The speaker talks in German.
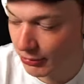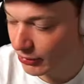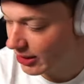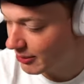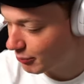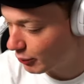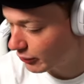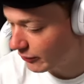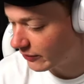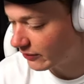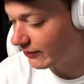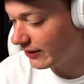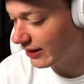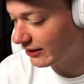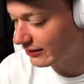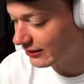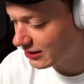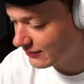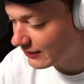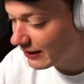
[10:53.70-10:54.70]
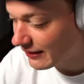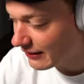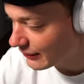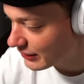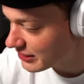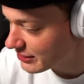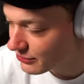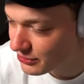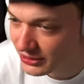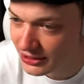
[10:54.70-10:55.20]
habe auch keinen Bock zu warten. Ich will jetzt
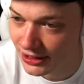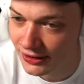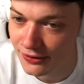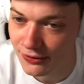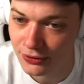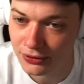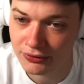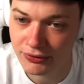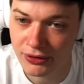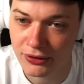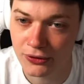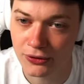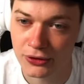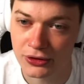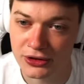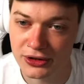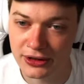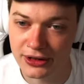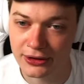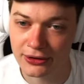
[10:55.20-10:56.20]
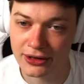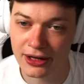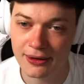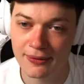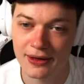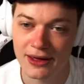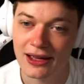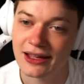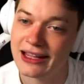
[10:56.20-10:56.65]
einfach TOTK zocken wie so ein Süchtiger, okay?